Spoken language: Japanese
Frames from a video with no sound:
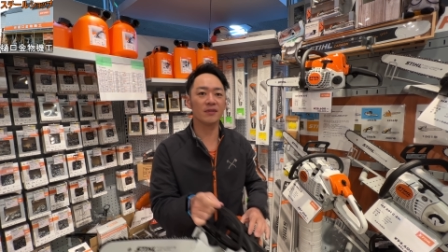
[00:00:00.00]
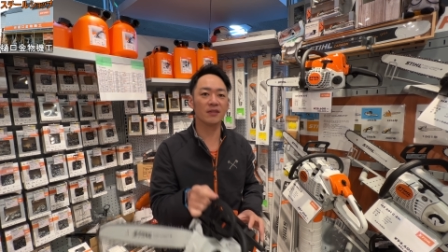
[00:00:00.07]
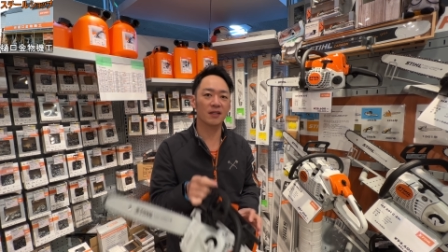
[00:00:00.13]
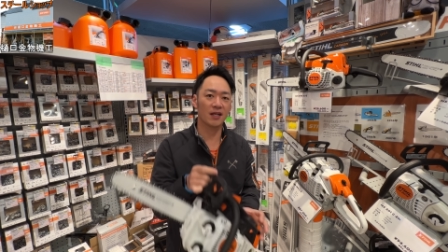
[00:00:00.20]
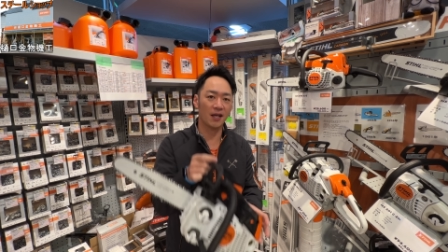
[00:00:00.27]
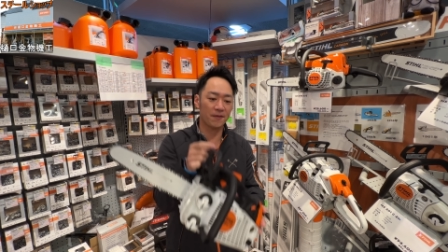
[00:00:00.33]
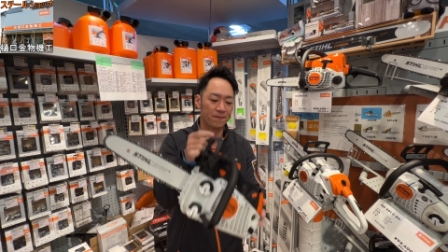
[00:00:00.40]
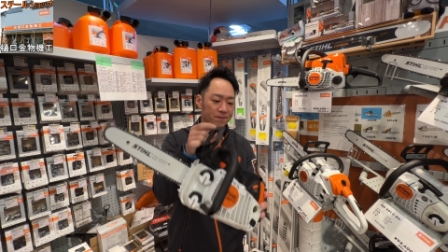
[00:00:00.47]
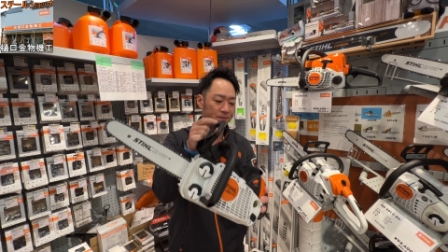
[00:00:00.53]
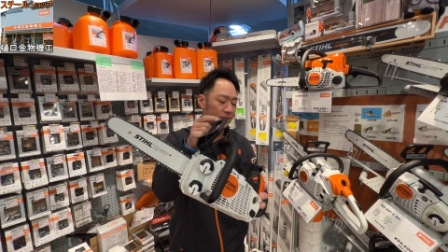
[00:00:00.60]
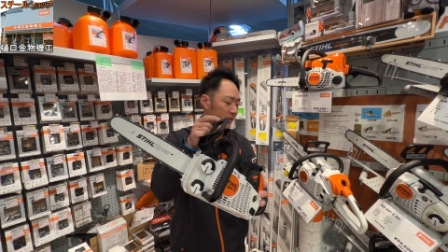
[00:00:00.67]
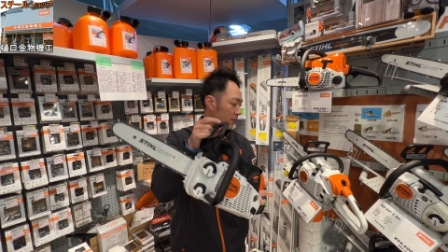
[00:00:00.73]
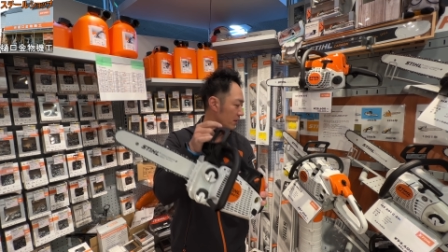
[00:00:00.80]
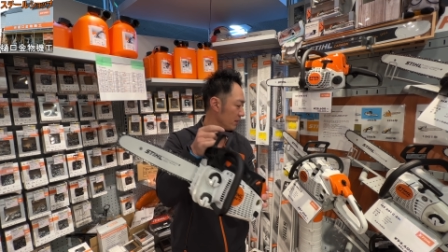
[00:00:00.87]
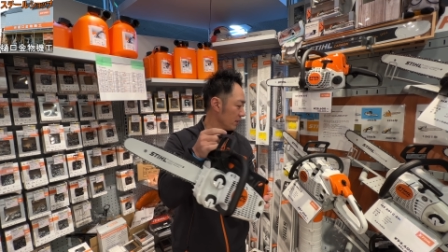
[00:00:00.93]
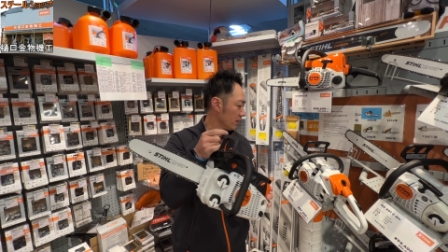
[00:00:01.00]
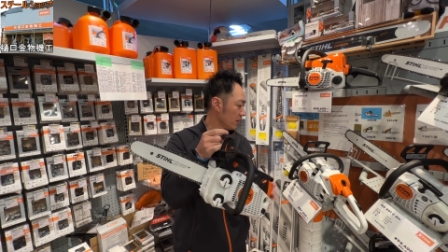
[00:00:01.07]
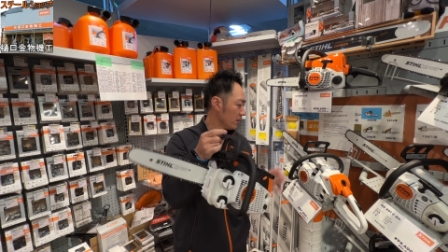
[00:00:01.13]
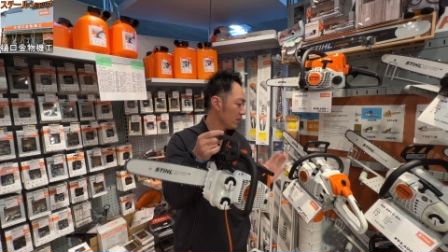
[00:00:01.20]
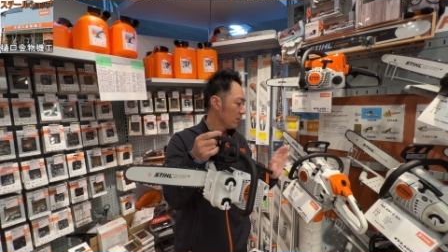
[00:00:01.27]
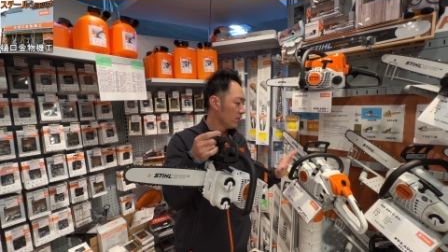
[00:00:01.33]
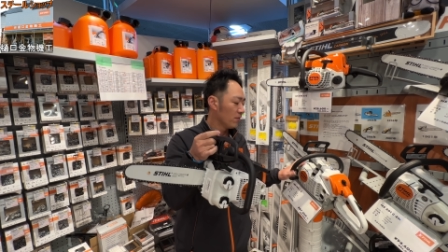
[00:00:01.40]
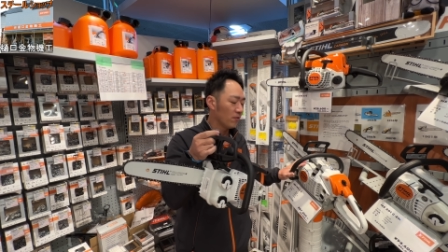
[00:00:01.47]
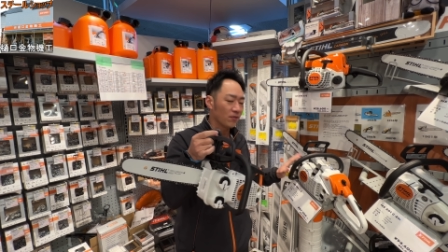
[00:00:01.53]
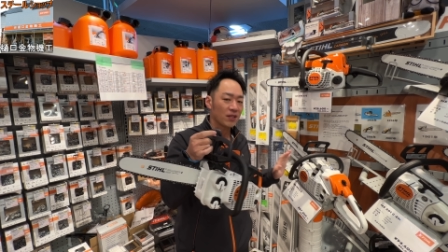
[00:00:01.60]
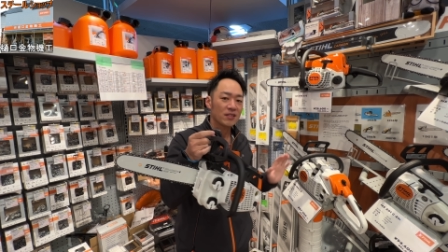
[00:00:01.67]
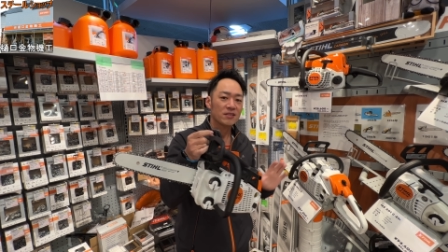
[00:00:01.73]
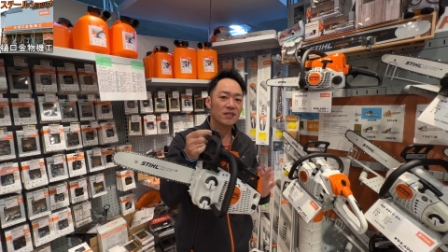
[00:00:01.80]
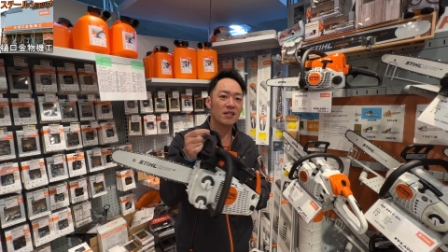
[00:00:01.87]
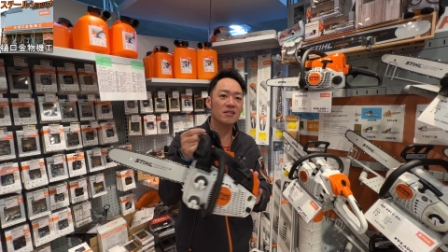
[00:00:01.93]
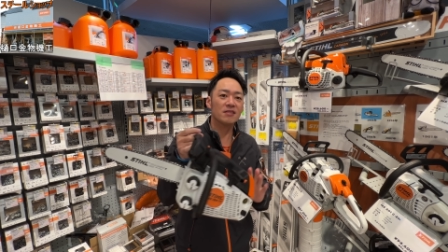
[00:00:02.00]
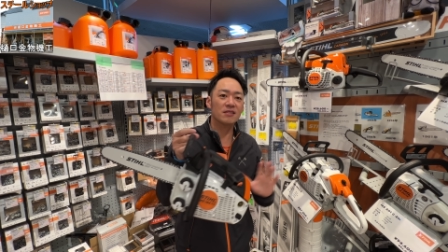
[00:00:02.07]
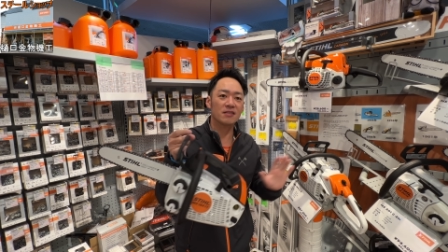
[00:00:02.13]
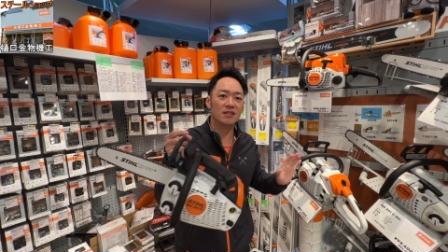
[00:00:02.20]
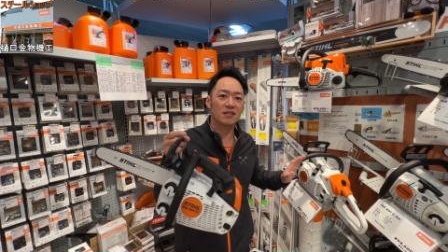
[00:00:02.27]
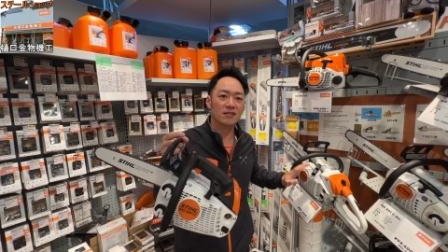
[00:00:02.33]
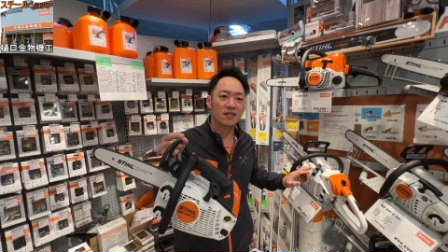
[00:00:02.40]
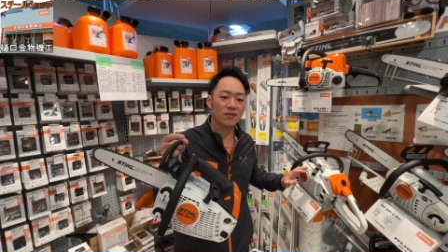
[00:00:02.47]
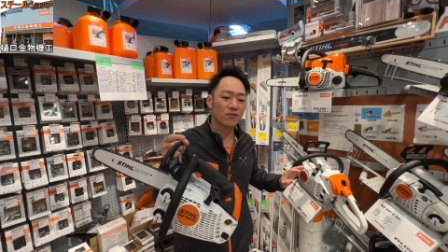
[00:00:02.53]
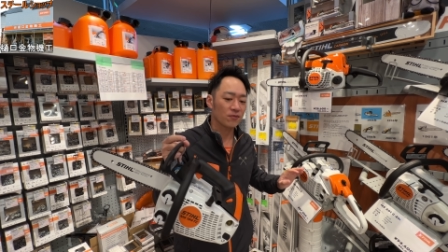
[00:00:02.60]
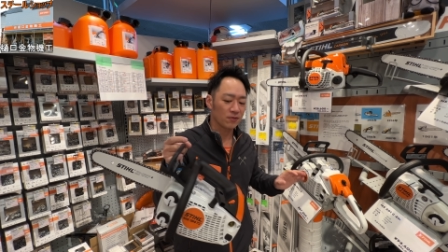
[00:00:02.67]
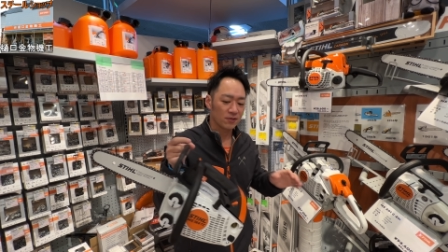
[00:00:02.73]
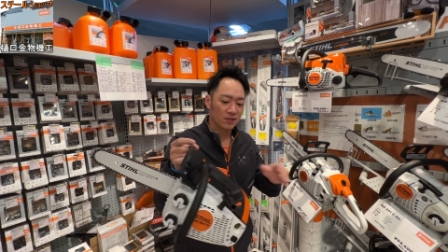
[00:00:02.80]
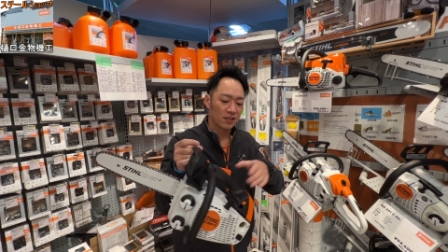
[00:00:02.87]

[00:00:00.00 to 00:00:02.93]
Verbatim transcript: はい。同じエンジンですけど、